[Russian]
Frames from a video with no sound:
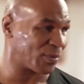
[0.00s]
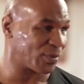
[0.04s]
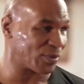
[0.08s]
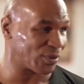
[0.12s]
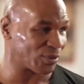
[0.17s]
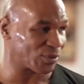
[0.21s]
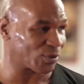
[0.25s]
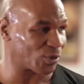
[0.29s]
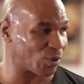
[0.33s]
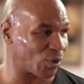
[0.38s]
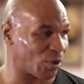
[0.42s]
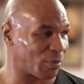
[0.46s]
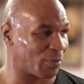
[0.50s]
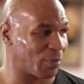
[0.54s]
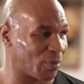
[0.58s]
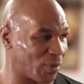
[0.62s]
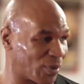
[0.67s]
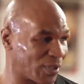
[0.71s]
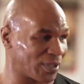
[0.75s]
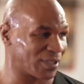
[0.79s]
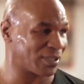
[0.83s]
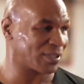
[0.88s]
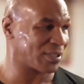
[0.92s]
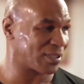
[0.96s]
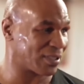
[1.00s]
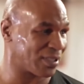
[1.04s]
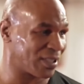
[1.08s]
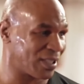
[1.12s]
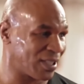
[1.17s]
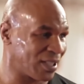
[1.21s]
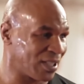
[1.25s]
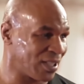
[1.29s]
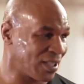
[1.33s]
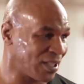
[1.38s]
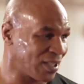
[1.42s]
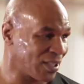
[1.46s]
Я не работал на
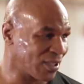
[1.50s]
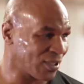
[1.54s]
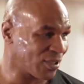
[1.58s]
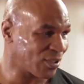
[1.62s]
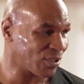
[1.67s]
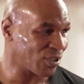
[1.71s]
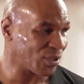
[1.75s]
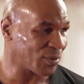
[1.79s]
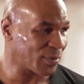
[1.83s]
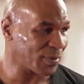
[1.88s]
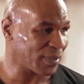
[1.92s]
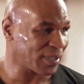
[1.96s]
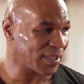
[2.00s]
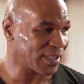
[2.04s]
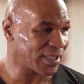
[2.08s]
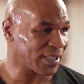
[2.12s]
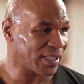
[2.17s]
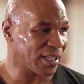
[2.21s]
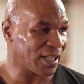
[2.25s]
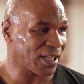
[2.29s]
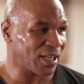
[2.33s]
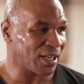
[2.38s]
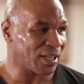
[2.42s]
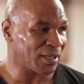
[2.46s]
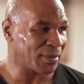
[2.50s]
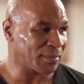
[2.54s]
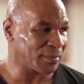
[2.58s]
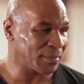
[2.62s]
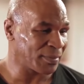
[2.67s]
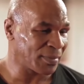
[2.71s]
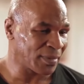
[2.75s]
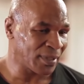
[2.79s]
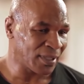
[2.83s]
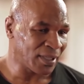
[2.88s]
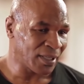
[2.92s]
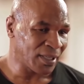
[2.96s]
очки, и это было неожиданно
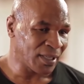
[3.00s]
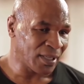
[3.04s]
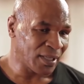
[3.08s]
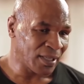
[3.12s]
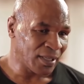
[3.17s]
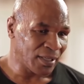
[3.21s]
для них,